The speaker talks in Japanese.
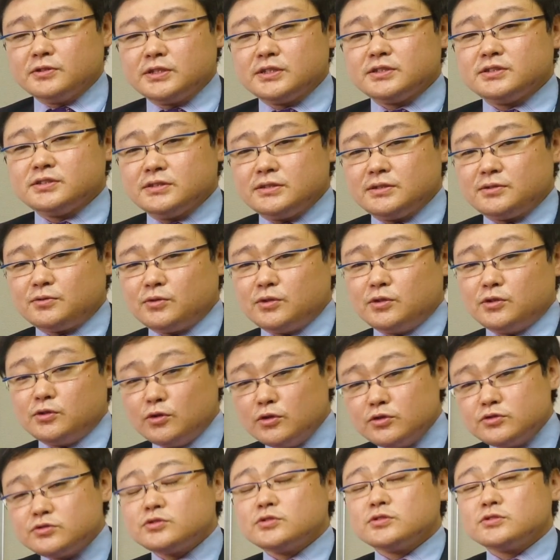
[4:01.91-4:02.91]
ですねこれを
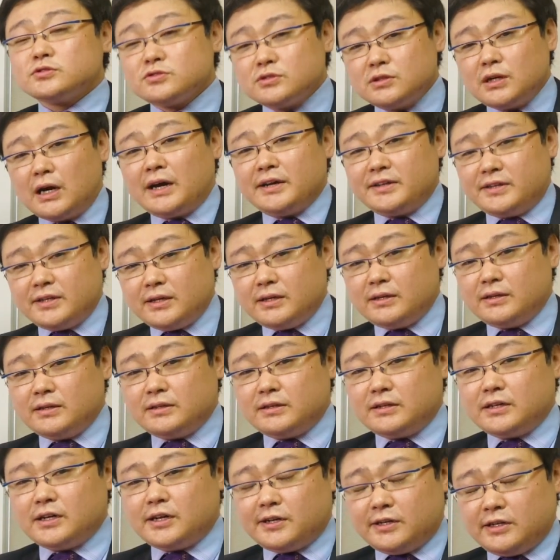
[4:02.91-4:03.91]
論争する相手
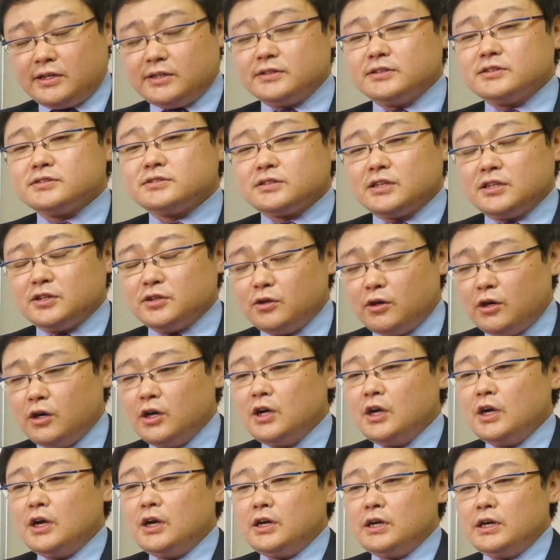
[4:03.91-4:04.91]
柄なんですけど
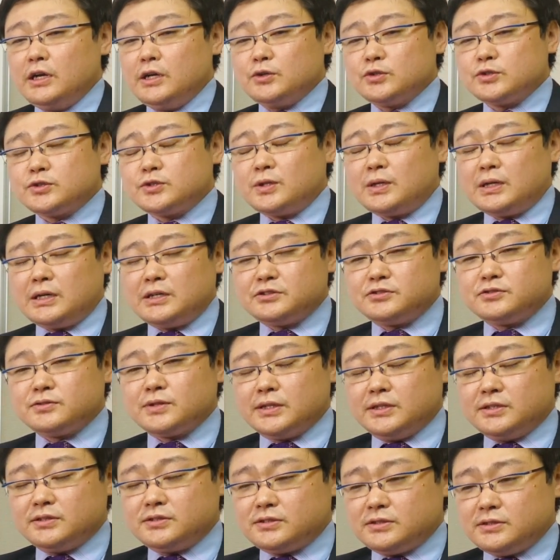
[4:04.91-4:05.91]
レオ・シュトラウス
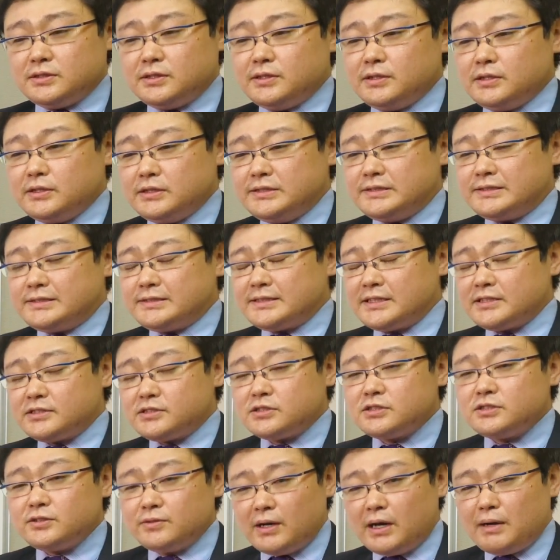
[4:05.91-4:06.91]
はですね一
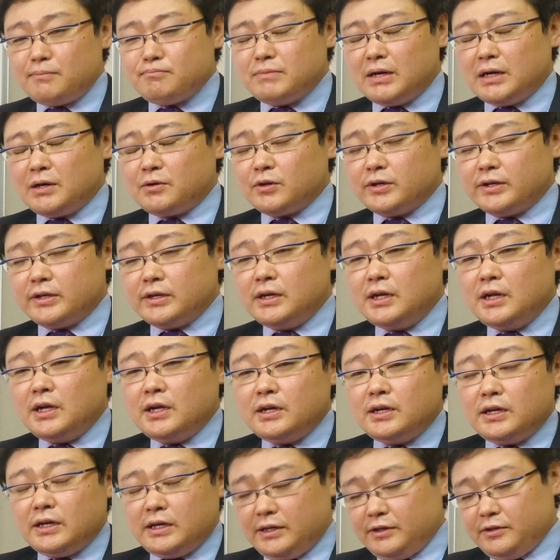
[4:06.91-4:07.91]
説にはまあこれ
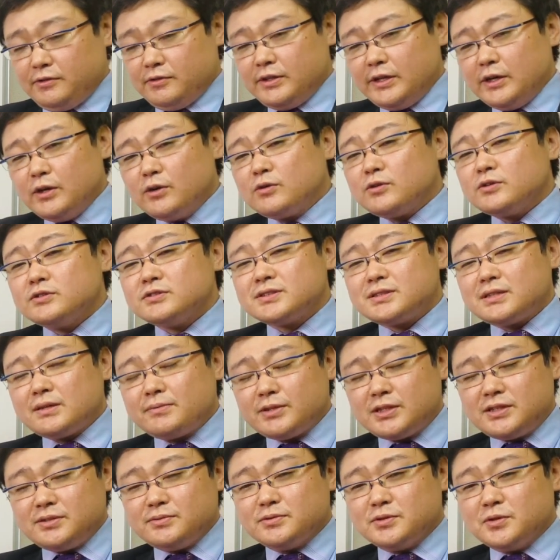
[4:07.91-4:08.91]
あの
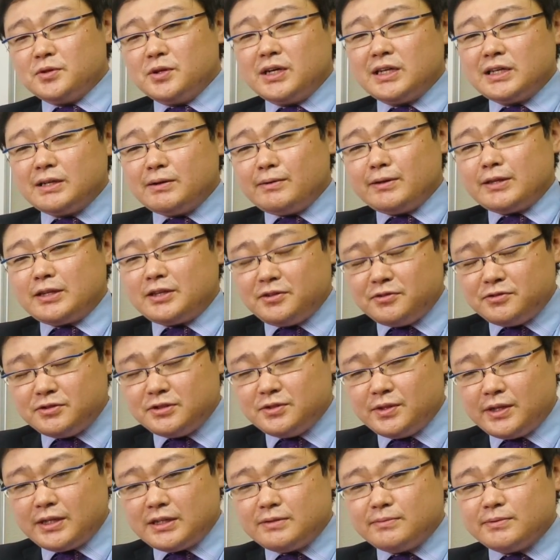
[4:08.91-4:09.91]
ネオコンサバティブの親玉っていうふうに
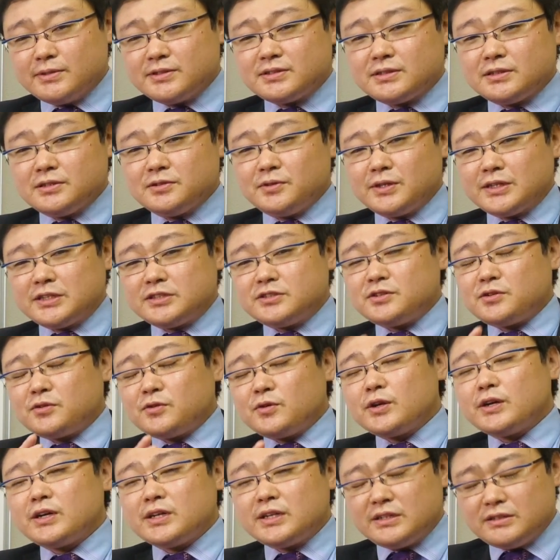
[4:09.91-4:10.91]
言われてますけど私は
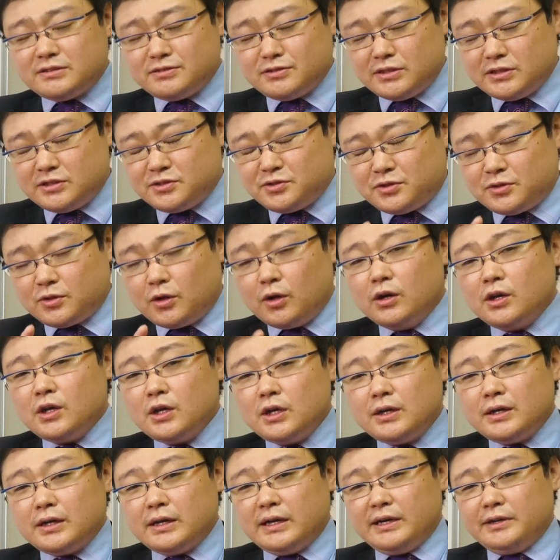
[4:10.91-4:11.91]
これはですねちょっと
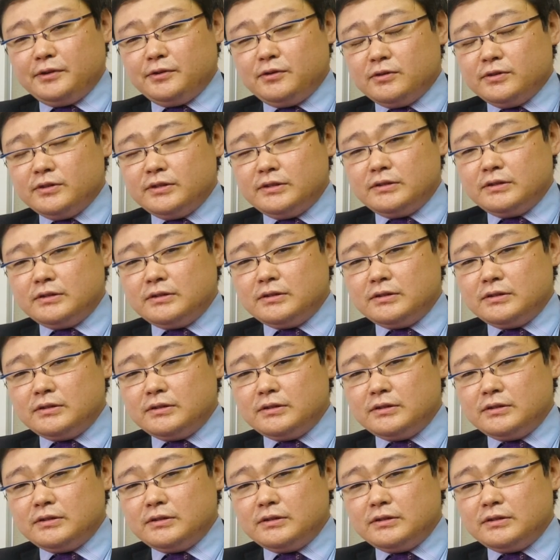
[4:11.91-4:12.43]
あの